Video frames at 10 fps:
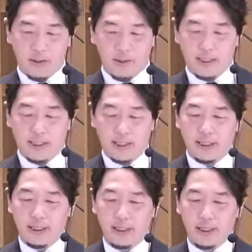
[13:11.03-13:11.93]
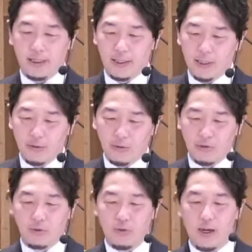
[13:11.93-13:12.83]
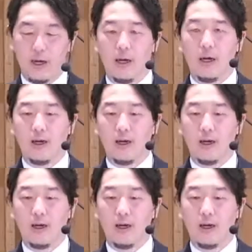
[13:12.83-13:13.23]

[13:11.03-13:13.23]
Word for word: まあ、光に照らされるというのは、